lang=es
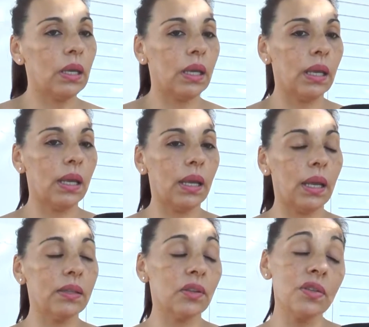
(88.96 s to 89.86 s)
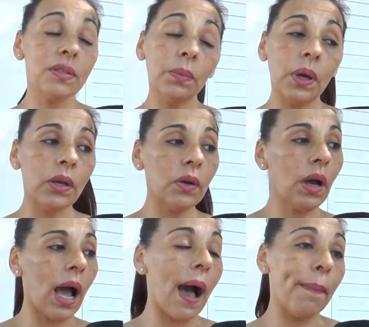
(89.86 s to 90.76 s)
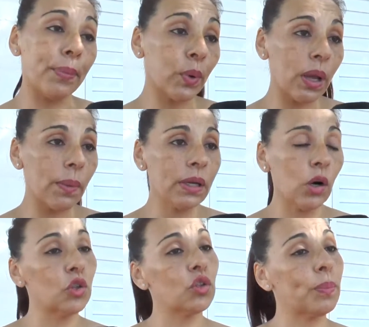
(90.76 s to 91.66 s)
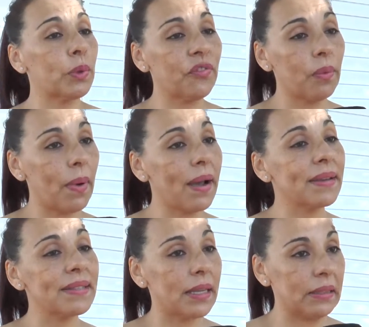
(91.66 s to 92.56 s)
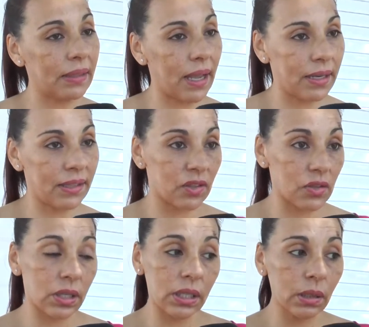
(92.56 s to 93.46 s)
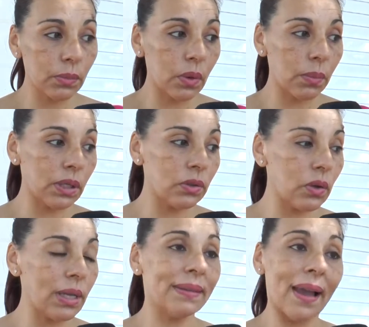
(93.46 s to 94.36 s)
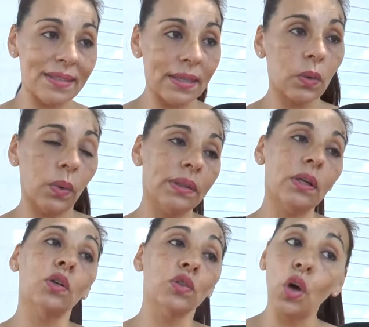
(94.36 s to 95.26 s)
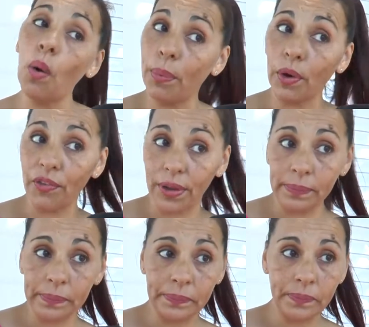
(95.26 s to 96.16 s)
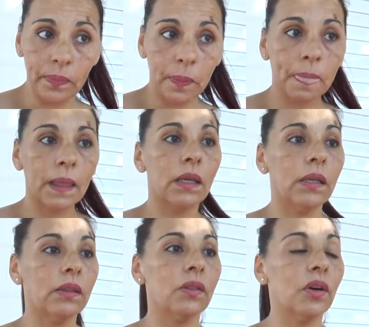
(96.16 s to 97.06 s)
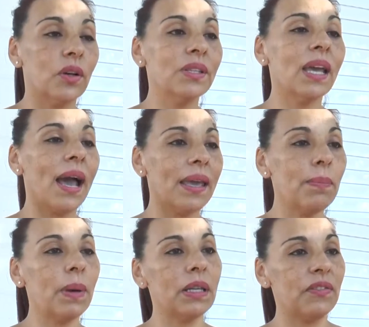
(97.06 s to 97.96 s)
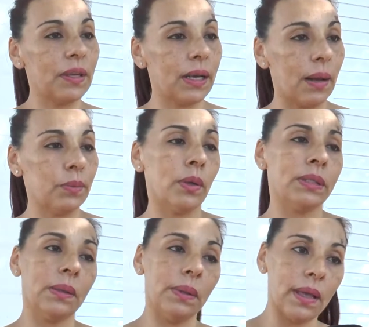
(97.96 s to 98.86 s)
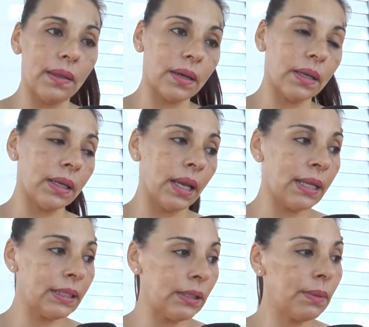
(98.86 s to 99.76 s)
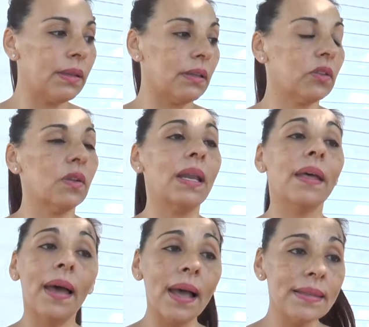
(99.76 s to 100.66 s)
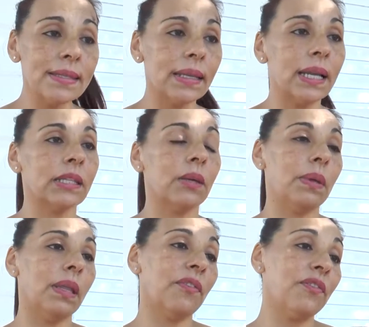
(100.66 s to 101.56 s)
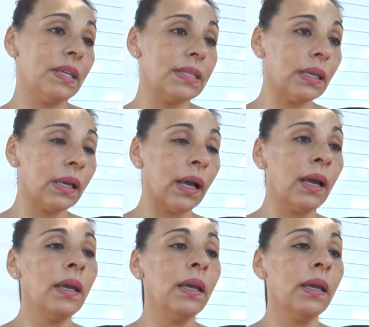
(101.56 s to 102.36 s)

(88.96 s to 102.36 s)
Eh, entonces, bueno, aprueban otro profe más que se integre. Entonces, en este momento el taller cuenta con dos profes donde ahí planificamos actividades recreativas dentro de la danza, la actividad física